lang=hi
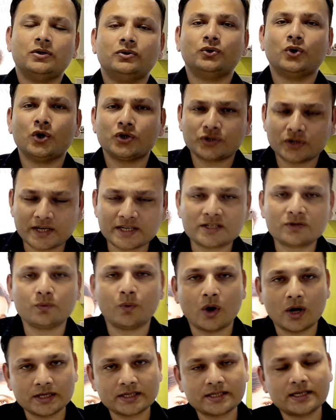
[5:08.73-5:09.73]
दोस्तों इस
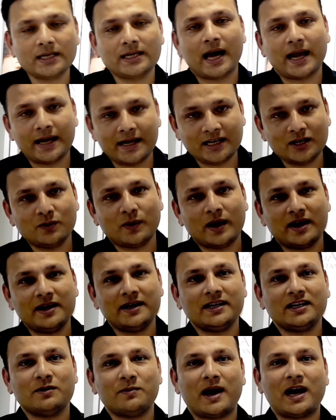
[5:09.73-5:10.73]
वॉच की गारंटी वारंटी के